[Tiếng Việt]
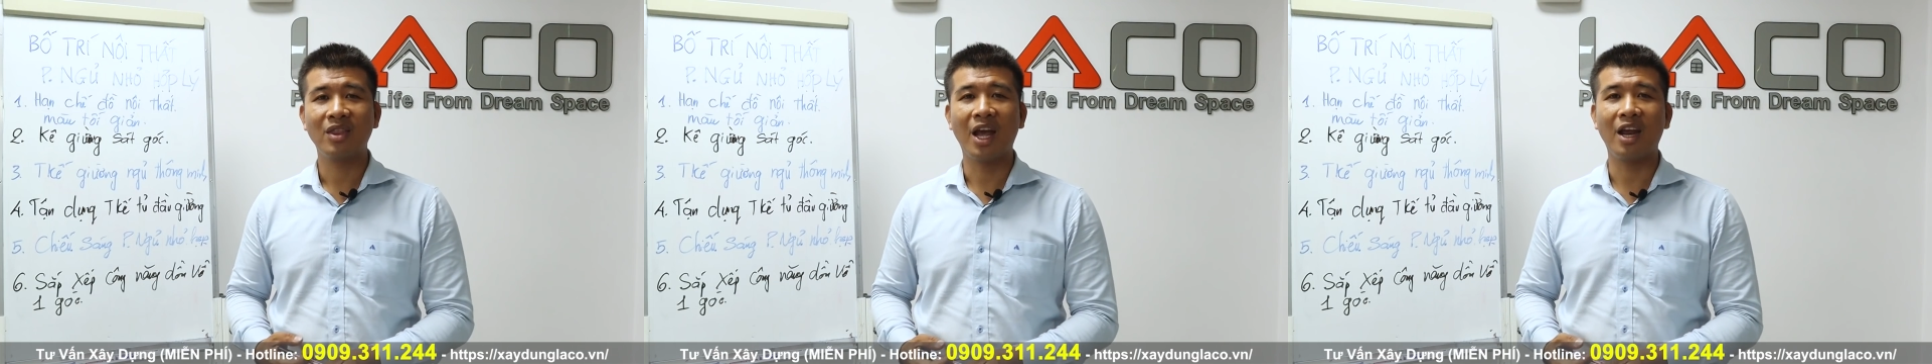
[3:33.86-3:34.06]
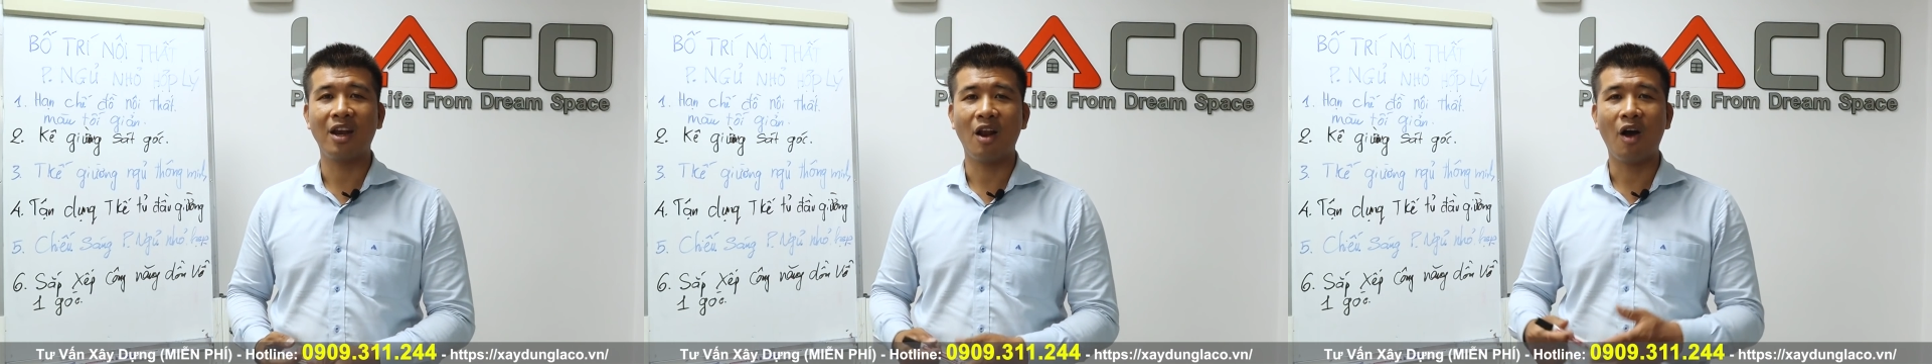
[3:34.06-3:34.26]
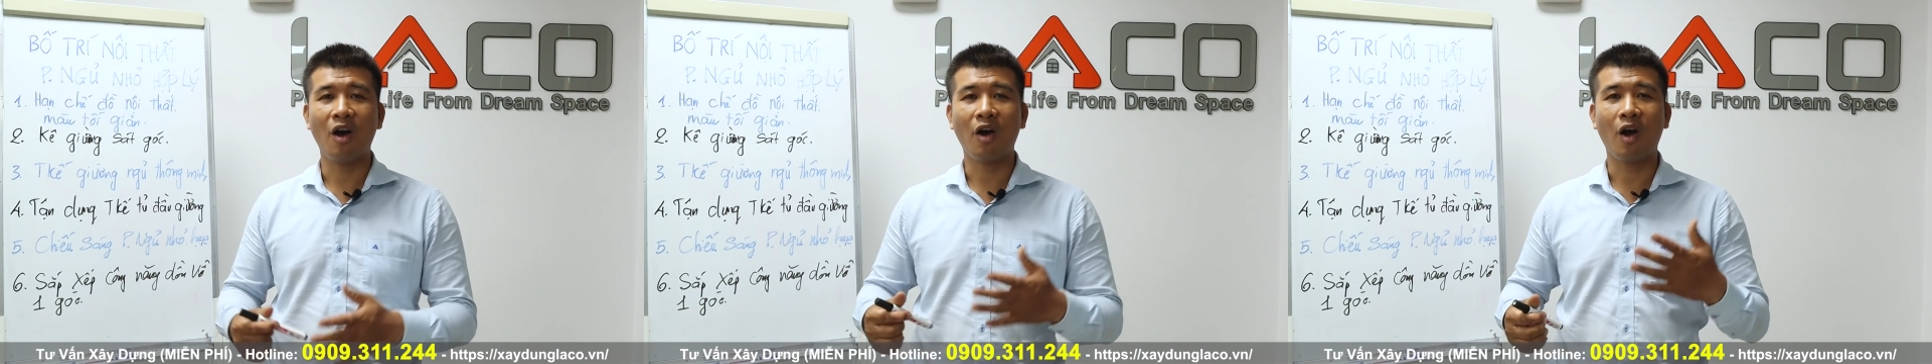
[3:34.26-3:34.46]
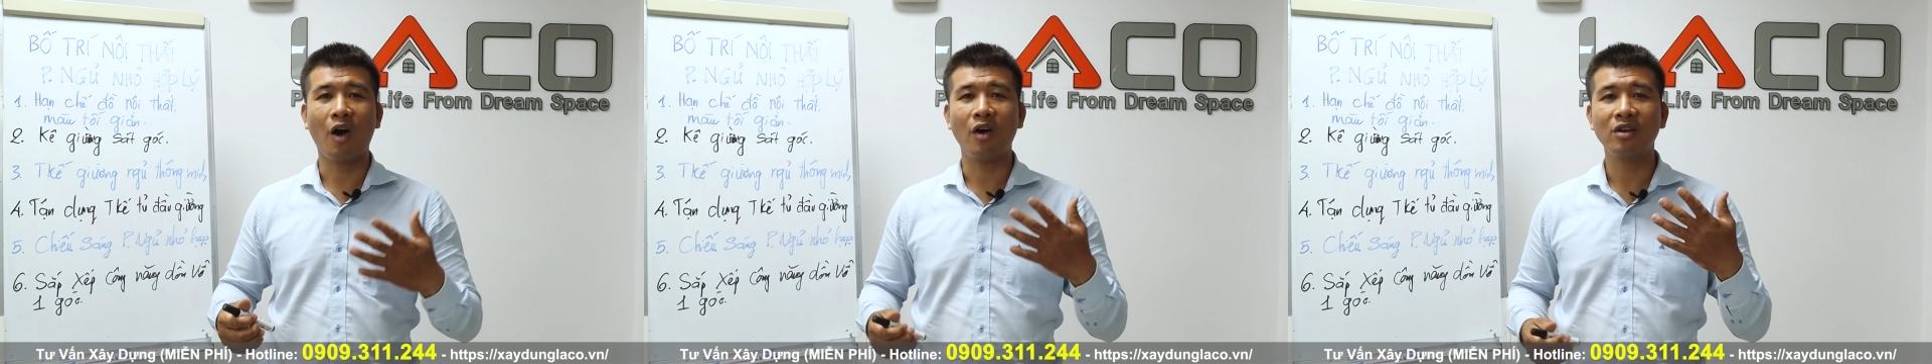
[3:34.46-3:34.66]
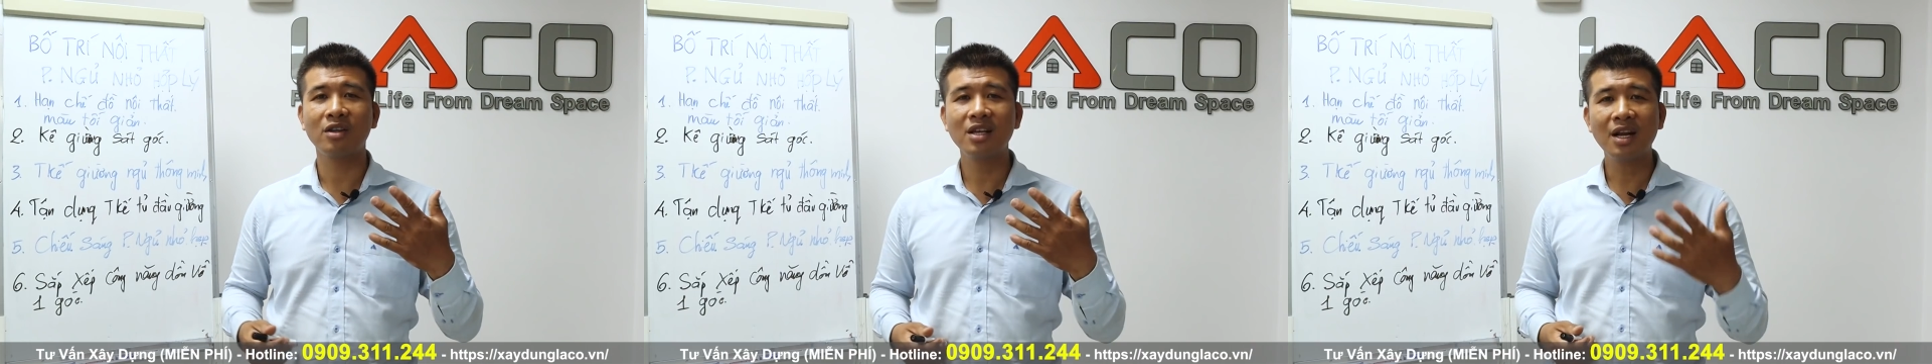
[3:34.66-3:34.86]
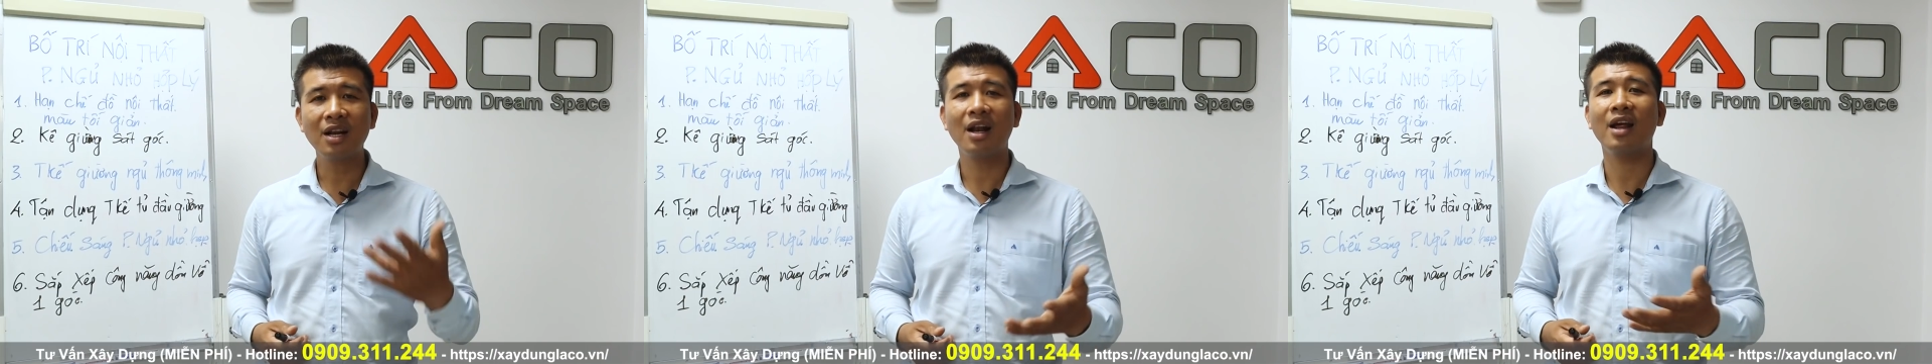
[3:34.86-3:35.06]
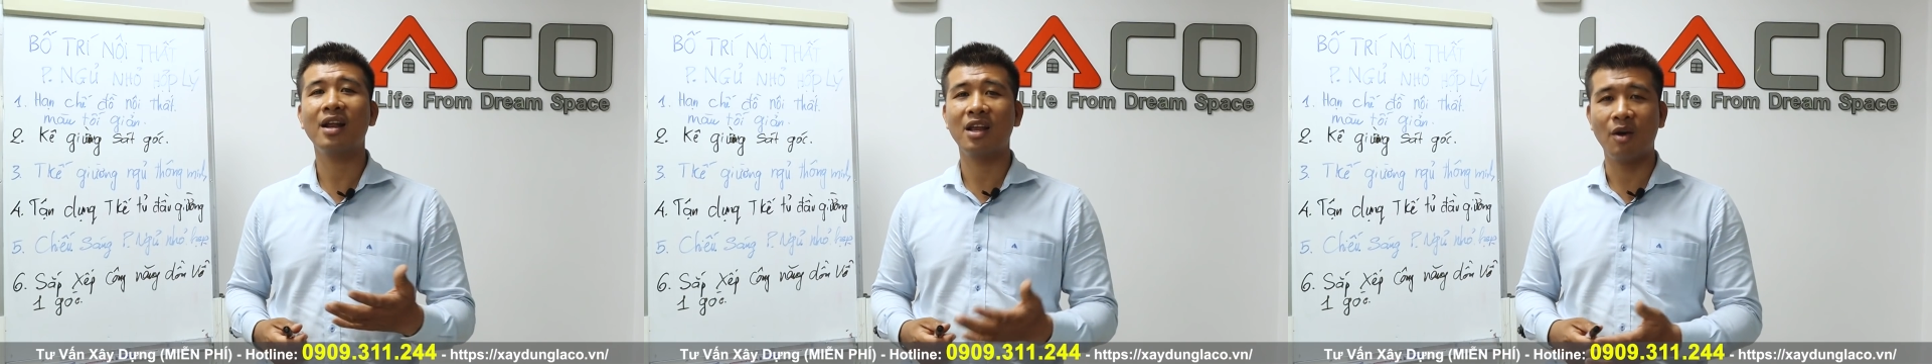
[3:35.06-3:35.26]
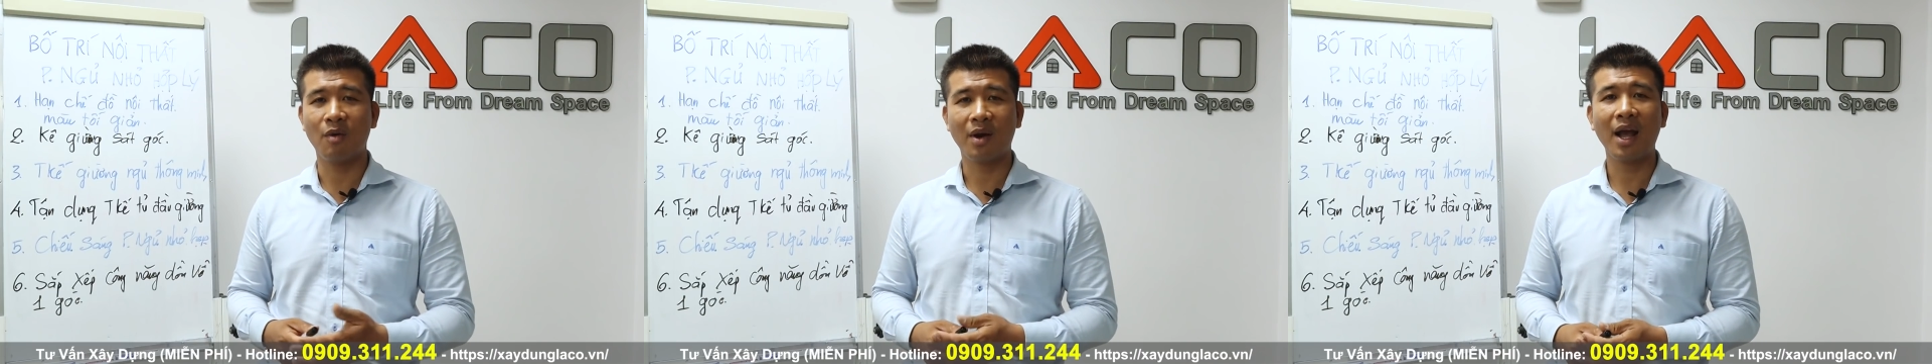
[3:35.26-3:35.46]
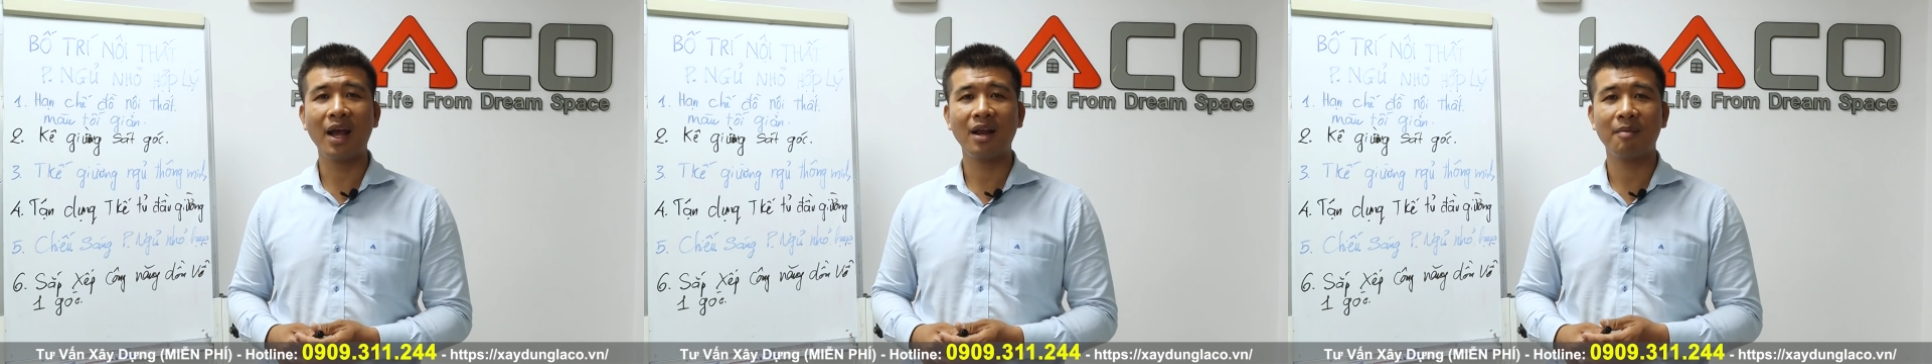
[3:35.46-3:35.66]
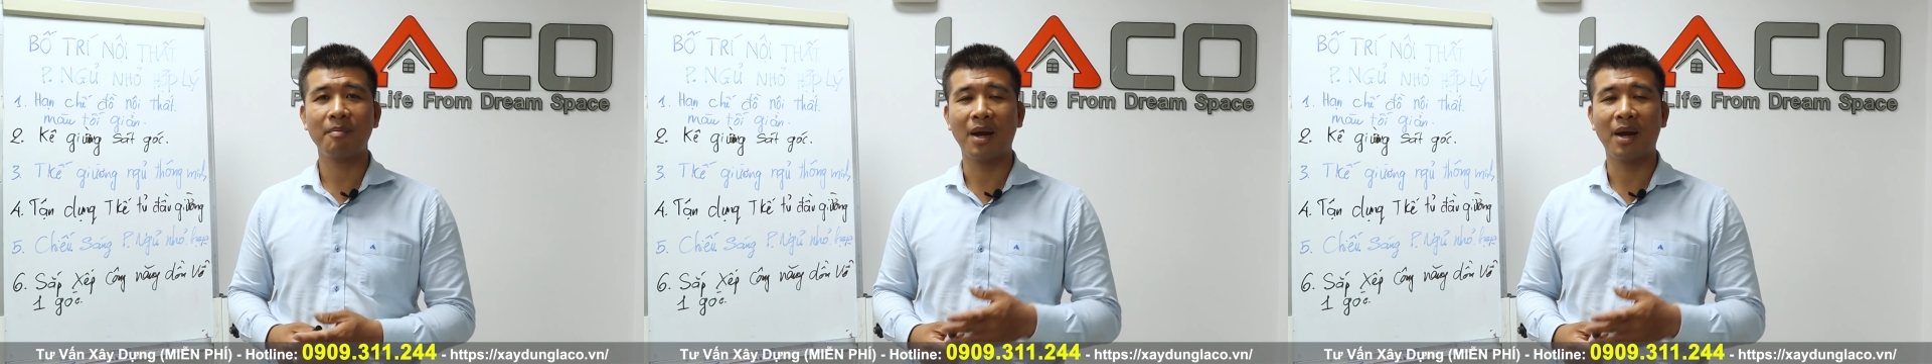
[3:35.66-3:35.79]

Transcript: Thì nó có rất là nhiều cách